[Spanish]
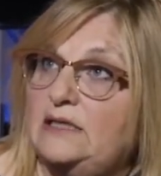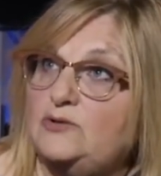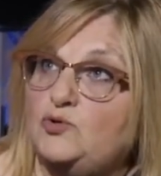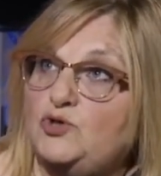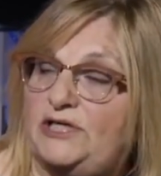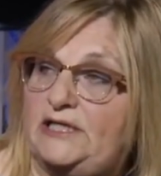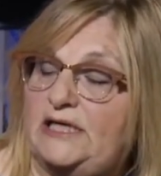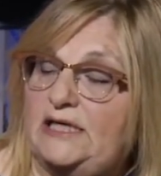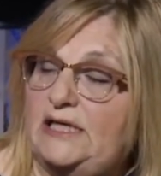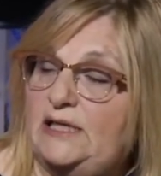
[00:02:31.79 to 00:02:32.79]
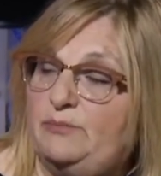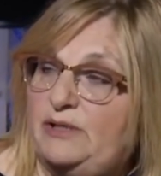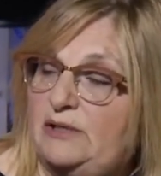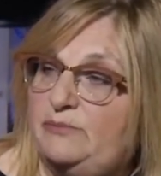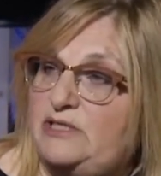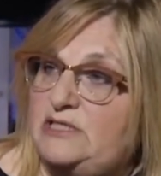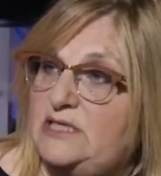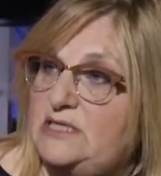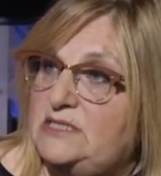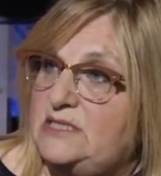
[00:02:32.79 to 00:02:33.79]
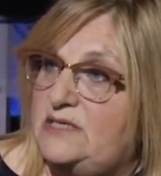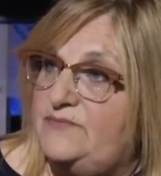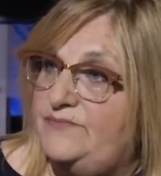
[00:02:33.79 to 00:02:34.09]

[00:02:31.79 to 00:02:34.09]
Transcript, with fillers: Eh, su secretaría depende de presidencia.